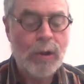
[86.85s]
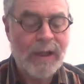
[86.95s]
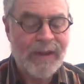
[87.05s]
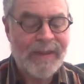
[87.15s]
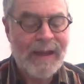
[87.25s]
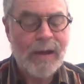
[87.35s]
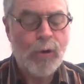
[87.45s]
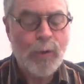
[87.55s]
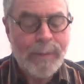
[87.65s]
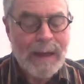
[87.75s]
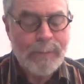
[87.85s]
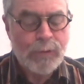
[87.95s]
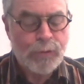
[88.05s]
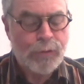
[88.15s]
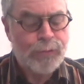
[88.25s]
l'Éternel
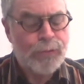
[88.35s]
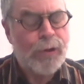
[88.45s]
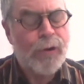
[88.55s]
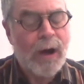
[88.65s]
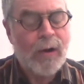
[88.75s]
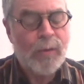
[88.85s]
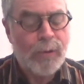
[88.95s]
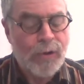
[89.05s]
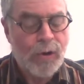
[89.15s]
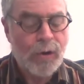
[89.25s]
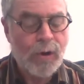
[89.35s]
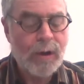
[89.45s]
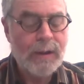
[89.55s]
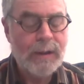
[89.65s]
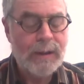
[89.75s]
lui-même donnera le
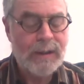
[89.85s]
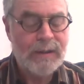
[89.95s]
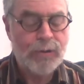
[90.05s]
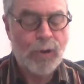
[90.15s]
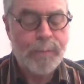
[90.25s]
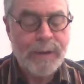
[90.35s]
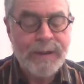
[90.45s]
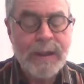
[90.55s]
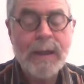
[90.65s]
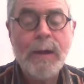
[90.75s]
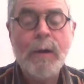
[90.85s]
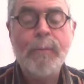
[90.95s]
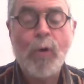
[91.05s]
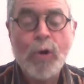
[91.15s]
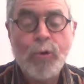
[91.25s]
bonheur, et notre pays
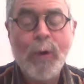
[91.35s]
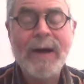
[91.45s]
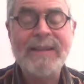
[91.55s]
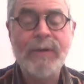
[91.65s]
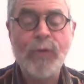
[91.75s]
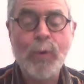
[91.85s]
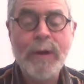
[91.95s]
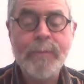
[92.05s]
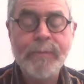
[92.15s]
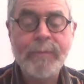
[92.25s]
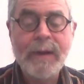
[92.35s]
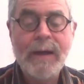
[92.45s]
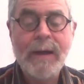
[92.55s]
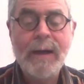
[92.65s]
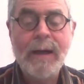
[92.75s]
produira ses fruits.
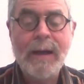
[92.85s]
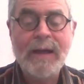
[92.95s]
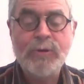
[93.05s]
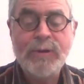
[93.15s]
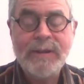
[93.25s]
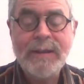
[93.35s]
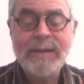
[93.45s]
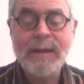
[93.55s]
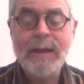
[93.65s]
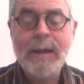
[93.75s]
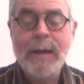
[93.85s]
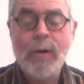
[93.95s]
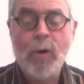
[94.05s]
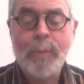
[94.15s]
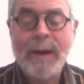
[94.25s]
La justice
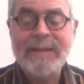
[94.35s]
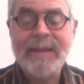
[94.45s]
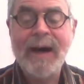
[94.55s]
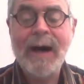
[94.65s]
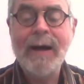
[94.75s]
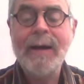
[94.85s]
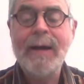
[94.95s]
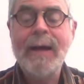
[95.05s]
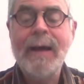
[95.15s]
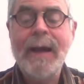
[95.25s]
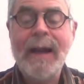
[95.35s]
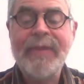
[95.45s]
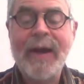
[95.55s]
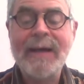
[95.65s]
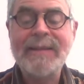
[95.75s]
le précédera,
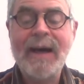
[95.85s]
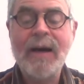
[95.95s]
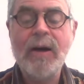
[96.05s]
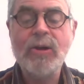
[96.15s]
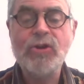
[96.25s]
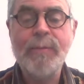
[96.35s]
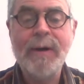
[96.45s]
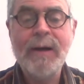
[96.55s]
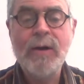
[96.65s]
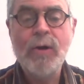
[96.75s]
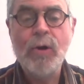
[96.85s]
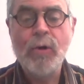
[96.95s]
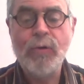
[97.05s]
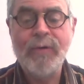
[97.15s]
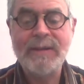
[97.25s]
elle tracera un chemin
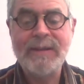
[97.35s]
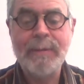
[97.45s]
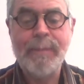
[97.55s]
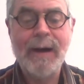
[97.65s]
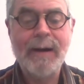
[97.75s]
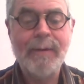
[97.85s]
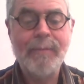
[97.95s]
devant ses pas.